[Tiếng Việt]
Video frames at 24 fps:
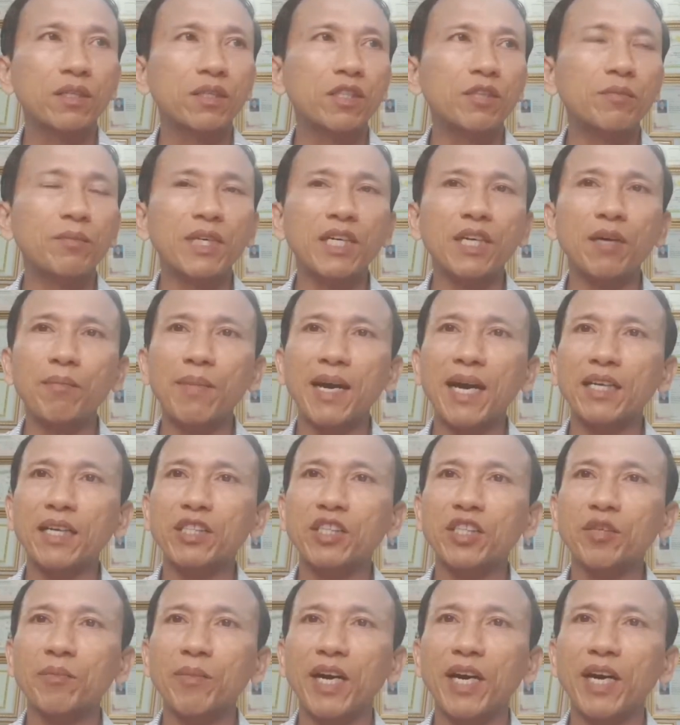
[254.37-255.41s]
nhưng mà các bạn
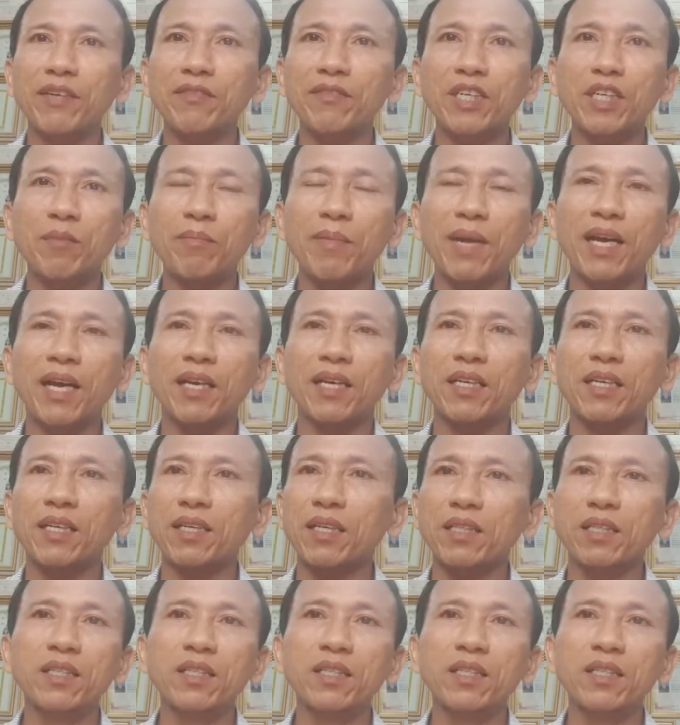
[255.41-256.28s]
chỉ bậy và các bạn